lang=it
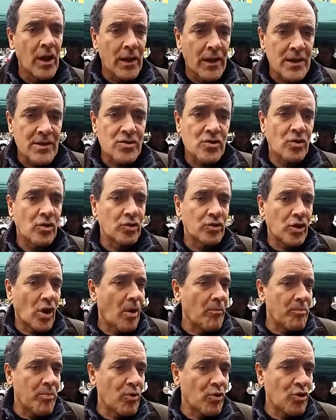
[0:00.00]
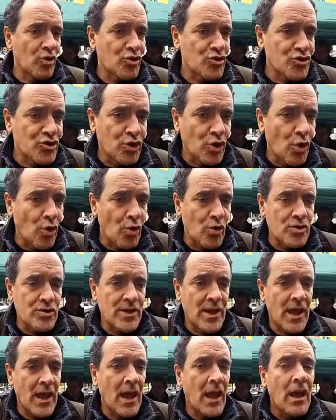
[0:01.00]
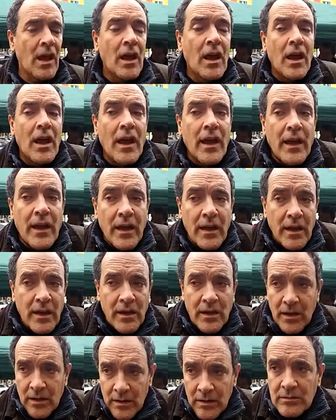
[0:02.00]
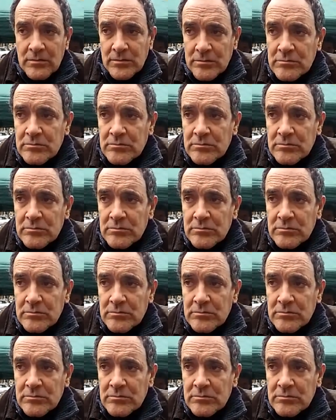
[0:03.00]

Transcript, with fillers: che sono troppo costose, eh,